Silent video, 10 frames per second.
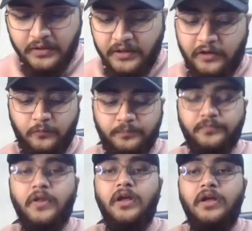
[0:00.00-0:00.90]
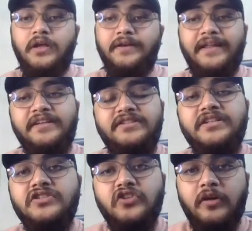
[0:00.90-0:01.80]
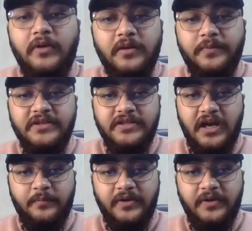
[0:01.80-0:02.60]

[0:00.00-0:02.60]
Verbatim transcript: ना नेक्स्ट चीज जो हमारे पास यहां